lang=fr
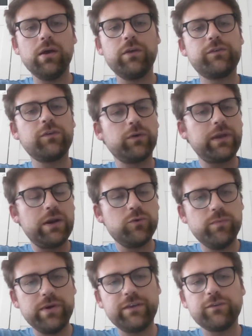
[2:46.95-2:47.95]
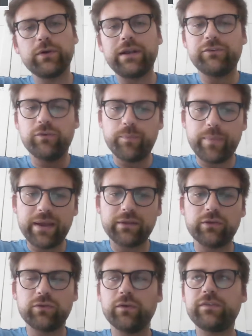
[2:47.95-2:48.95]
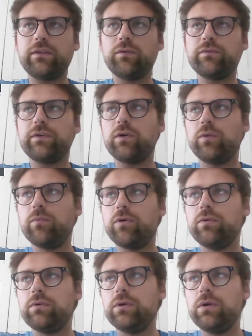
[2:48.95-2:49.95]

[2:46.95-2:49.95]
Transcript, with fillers: sans qu'elle oublie, sans qu'elle se perde dans cet environnement